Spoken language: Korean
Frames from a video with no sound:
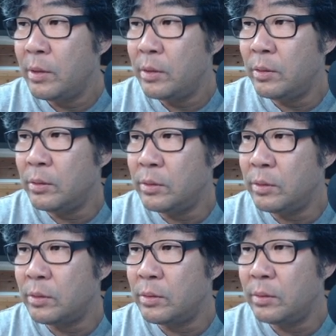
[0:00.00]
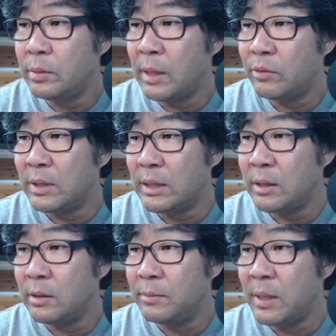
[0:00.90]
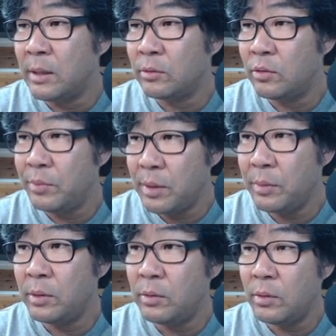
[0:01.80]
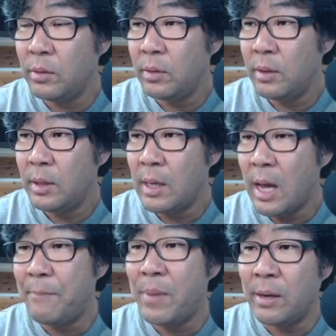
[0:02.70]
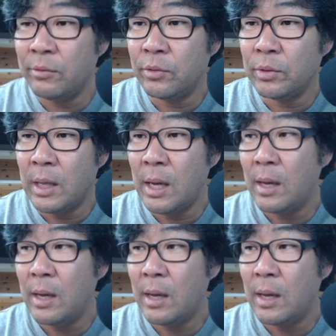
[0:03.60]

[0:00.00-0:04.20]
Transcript: 이런 식으로 나무를 다 짠 거죠. 바닥도 평면도 합판으로 다